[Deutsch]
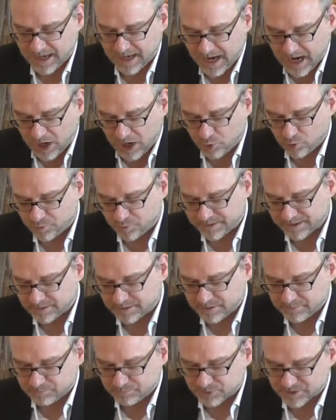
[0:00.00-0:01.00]
Auch wenn
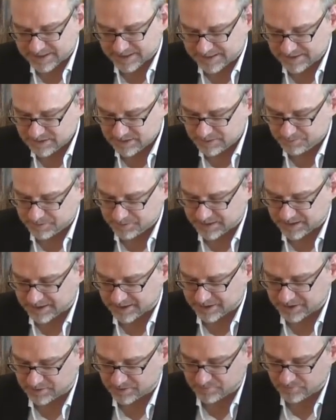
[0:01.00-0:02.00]
Byzanz
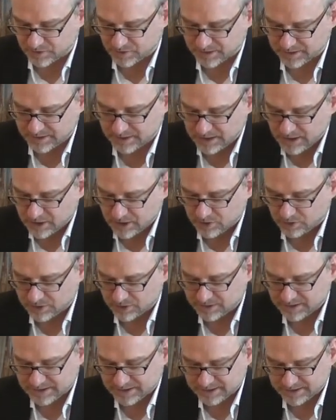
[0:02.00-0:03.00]
bedrängt wurde,
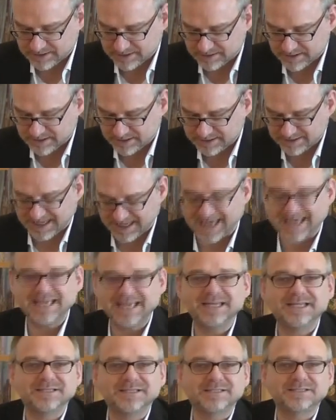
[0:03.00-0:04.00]
konnte es als
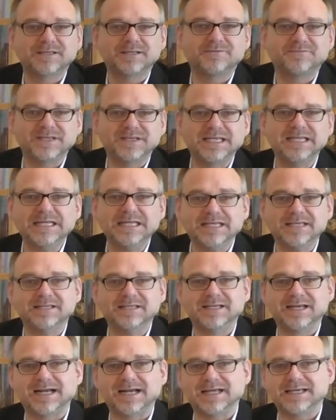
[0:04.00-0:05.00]
eines der
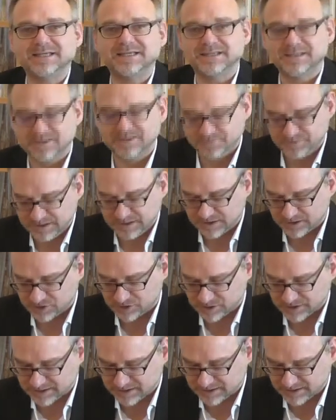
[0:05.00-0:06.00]
wenigen Reiche
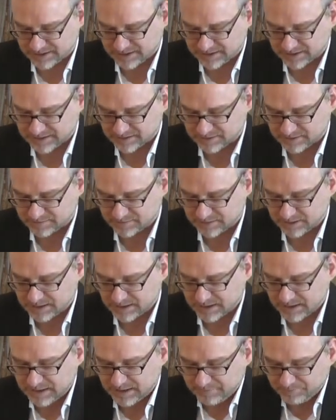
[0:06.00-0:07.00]
Widerstand leisten.
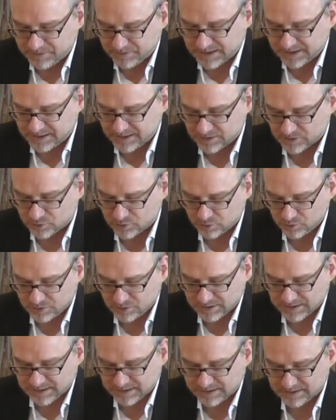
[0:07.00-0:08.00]
Die
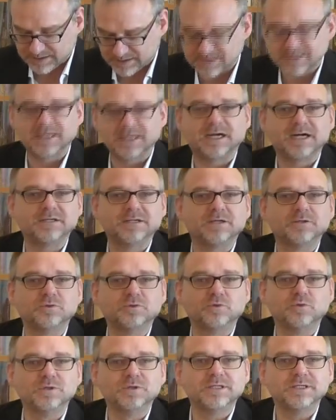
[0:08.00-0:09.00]
Südgrenze
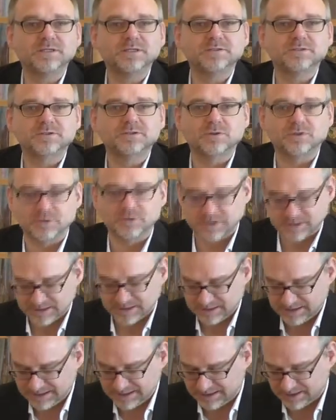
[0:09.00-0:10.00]
Anatoliens konnte
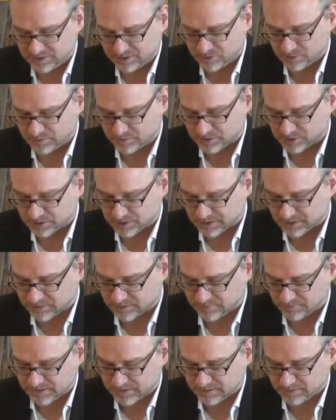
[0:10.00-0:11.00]
nicht
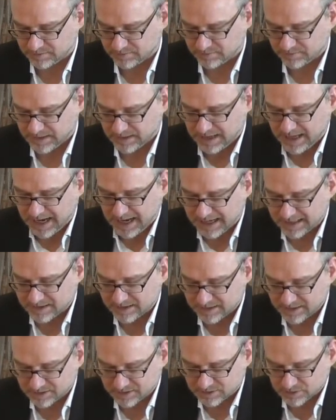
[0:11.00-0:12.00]
überschritten werden.
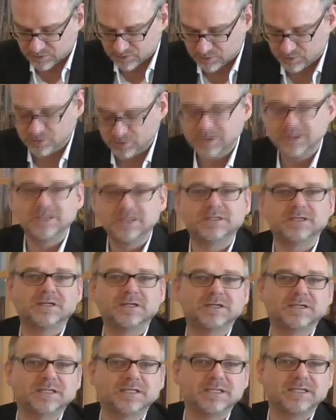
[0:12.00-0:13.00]
Allerdings
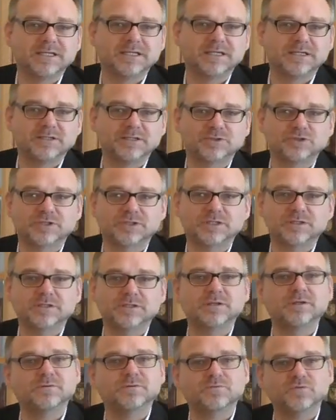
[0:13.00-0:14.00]
südlicher gelegene
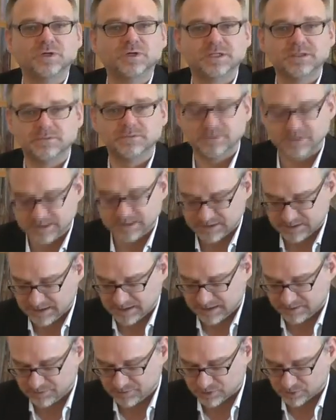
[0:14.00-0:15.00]
Städte wurden
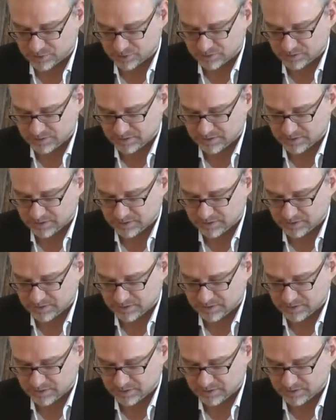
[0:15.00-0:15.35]
islamisch.